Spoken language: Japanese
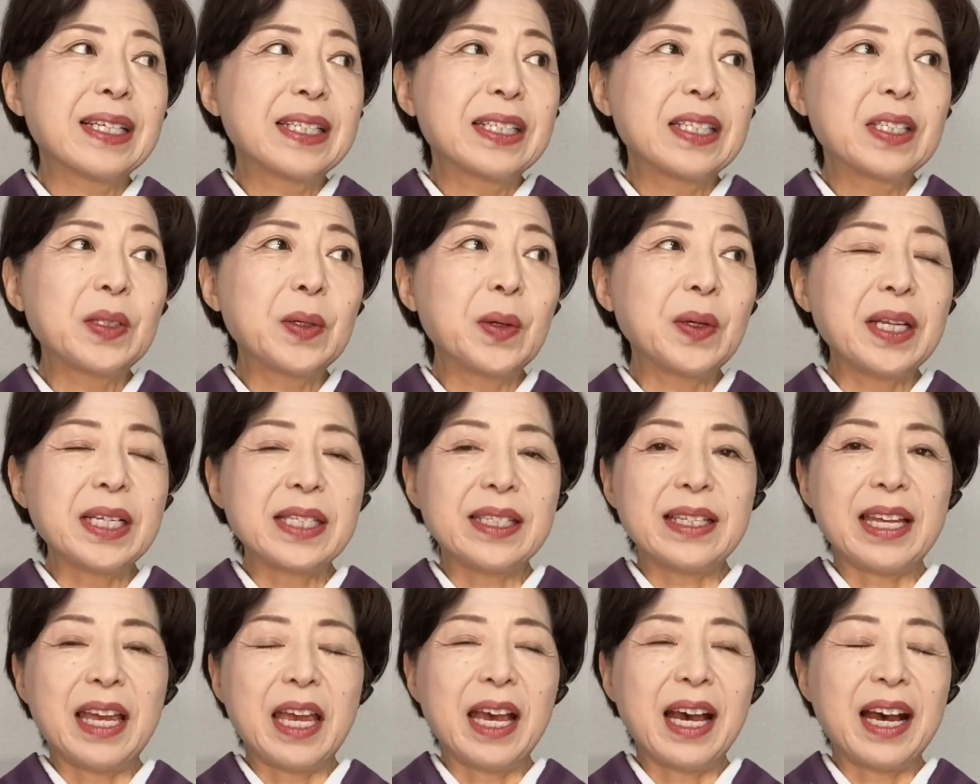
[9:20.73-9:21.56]
そうで
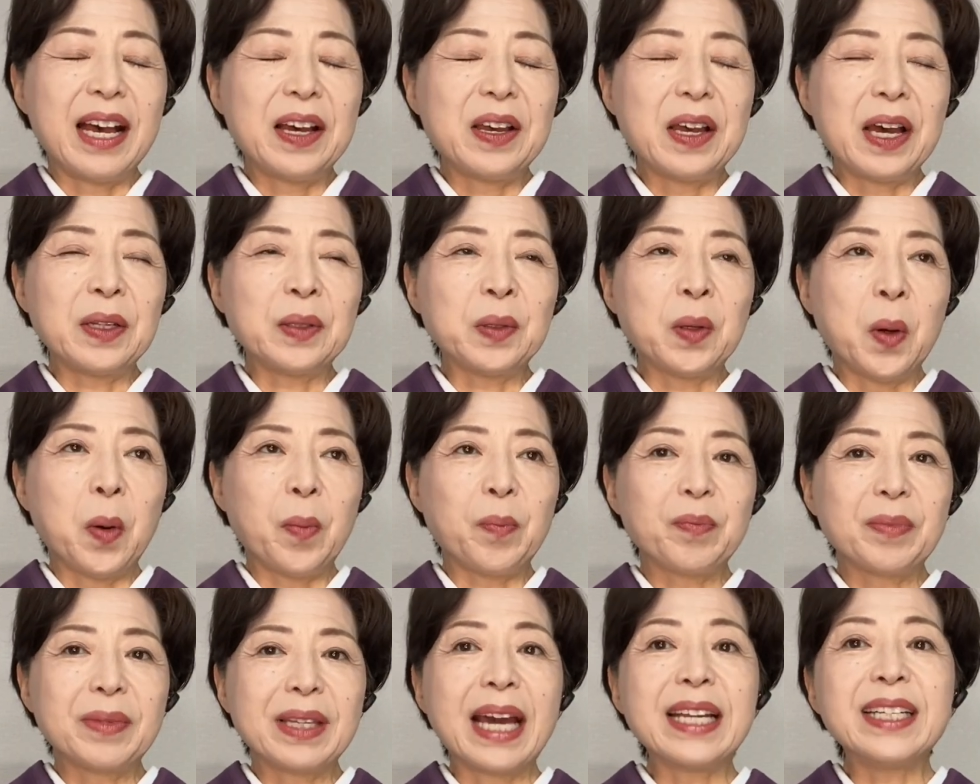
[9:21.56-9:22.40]
すね、あの、
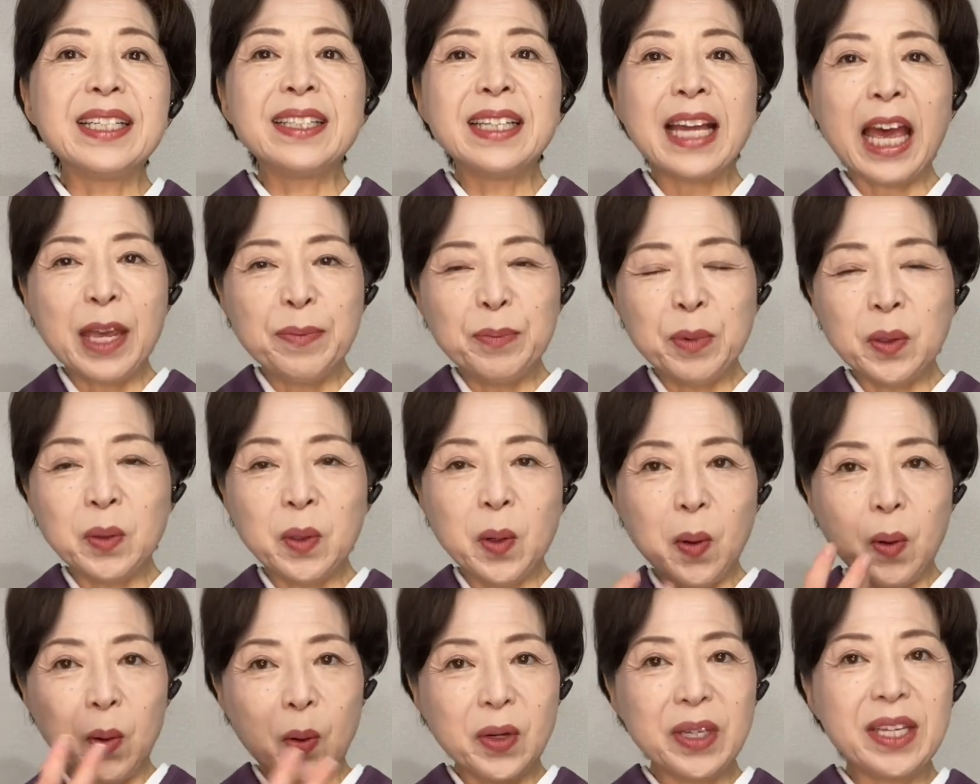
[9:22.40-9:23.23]
足りないも
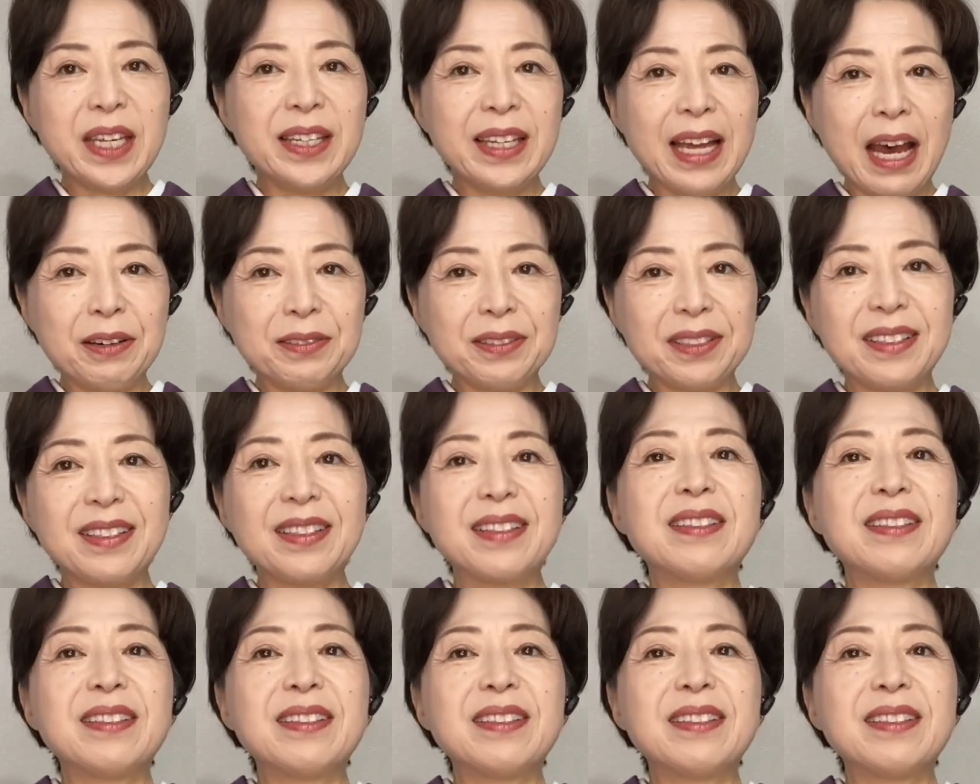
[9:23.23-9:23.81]
のを補うっ